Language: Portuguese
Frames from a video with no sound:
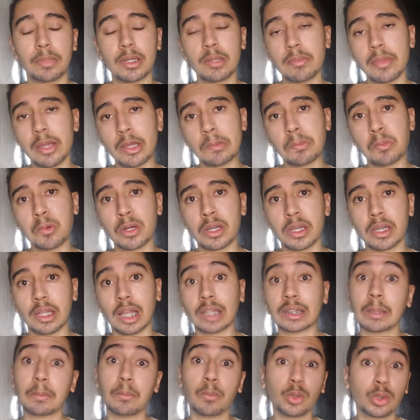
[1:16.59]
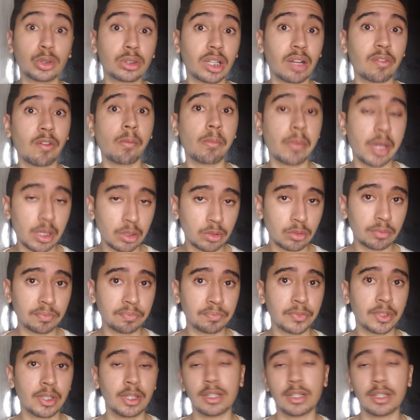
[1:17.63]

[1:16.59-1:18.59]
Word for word: Primeiro porque lá tem muito travamento,